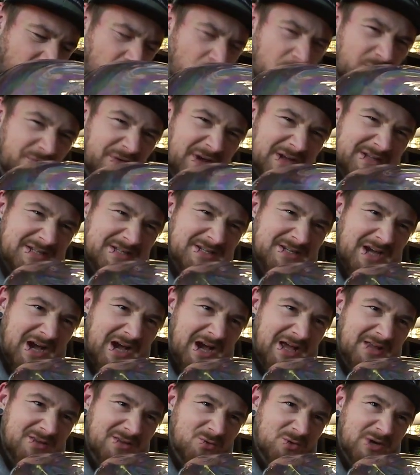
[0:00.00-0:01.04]

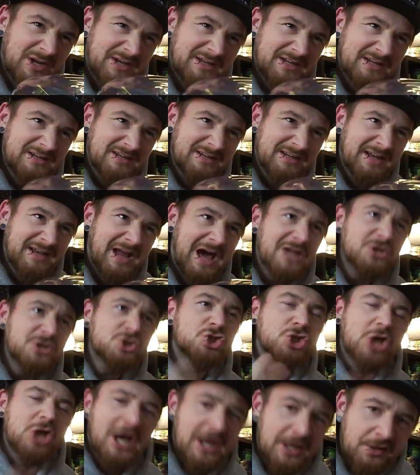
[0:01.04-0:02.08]
Hochwertigkeit oder den, den
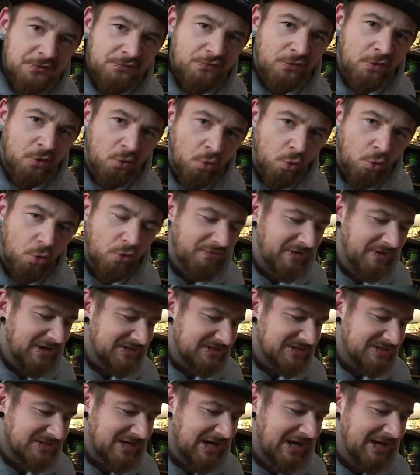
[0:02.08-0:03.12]
Anschein von
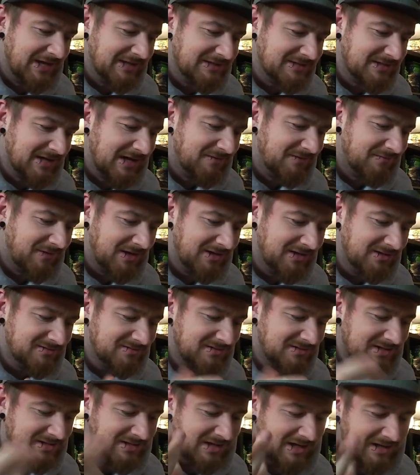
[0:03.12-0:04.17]
Hochwertigkeit. Ja, weil
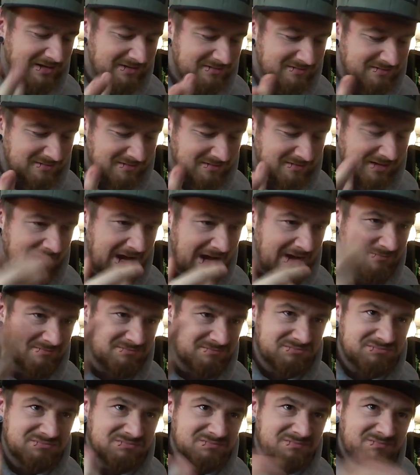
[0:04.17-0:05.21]
das halt, ja,
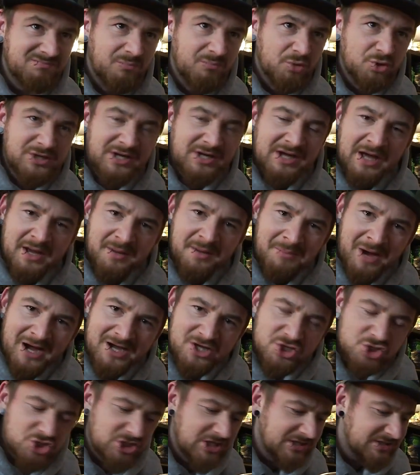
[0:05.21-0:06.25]
möchte hier keine
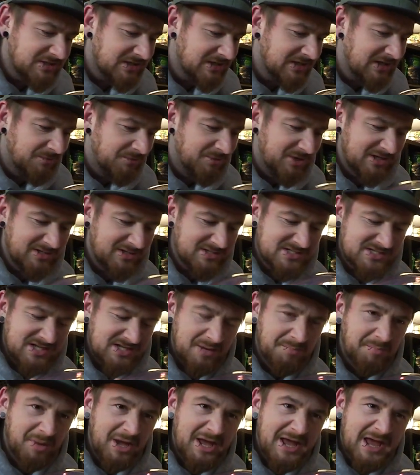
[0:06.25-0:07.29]
Marke schlecht reden, aber das ist
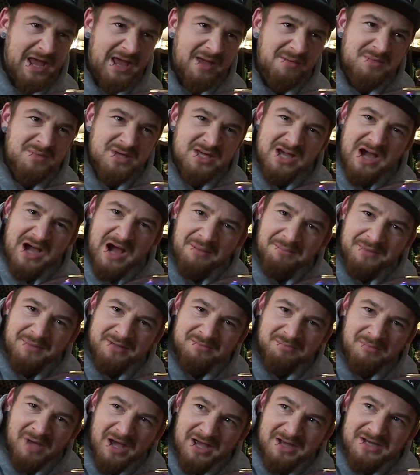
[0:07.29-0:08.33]
halt bei Amy kam,
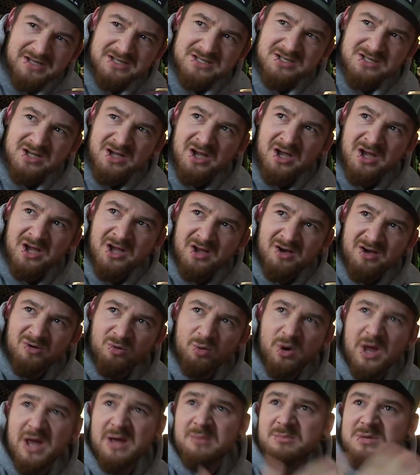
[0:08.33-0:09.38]
das meine ich.
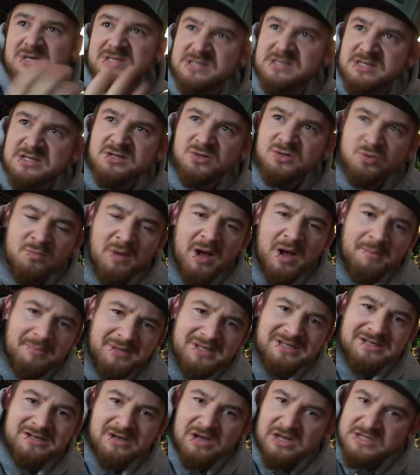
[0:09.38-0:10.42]
Und Amy sind nun mal
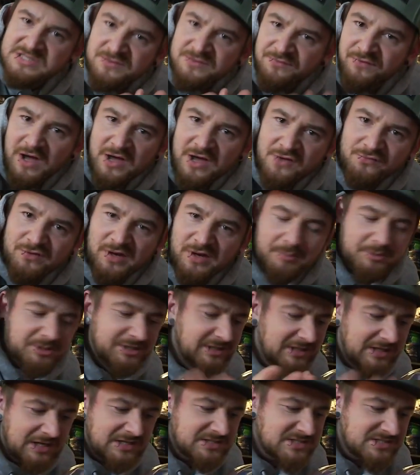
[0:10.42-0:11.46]
Mittelklasse Pfeifen, ja, mit
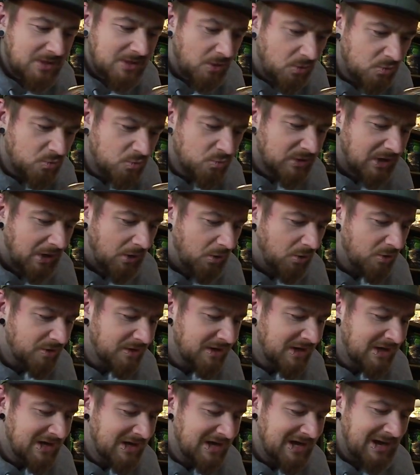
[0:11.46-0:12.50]
denen kannst du auch gut
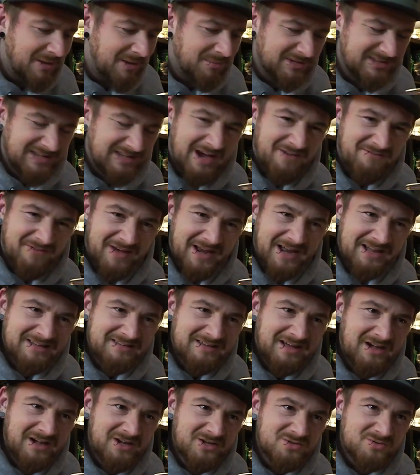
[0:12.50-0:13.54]
rauchen. Aber da war
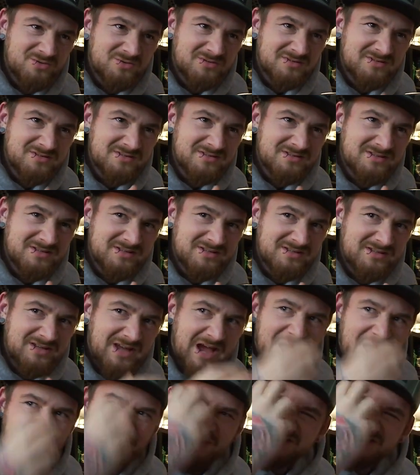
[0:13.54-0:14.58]
das halt und
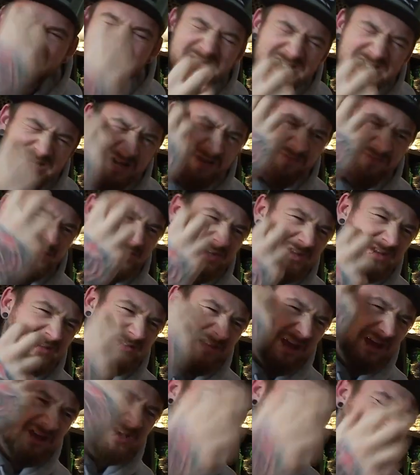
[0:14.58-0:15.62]
ja, weiß ich nicht, irgendwie
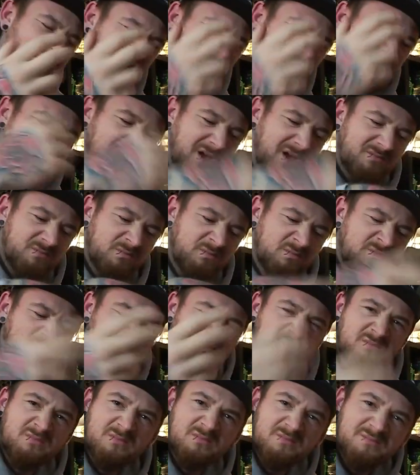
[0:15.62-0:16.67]
denke ich dann immer,
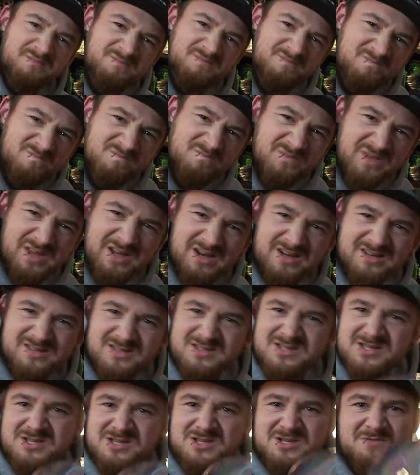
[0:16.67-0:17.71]
mm, ist,